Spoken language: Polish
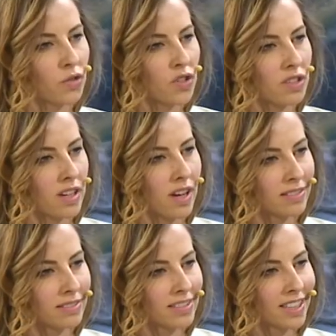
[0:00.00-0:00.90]
od życia.
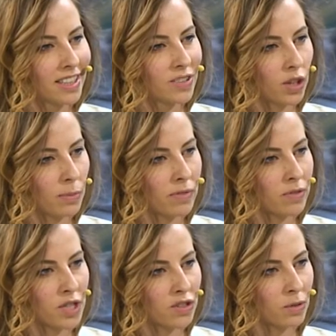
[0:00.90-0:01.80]
Tak. To ja, chyba
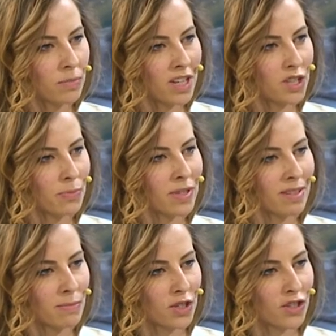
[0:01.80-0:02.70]
właśnie to miałaś chyba
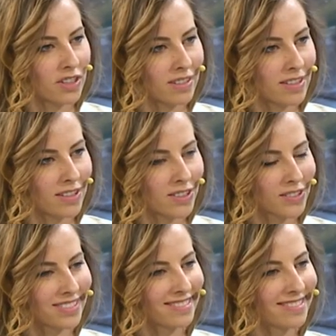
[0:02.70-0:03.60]
na myśli, Ja co? bym
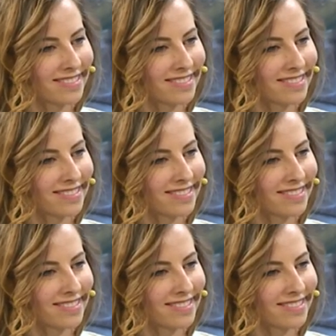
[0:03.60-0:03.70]
mogła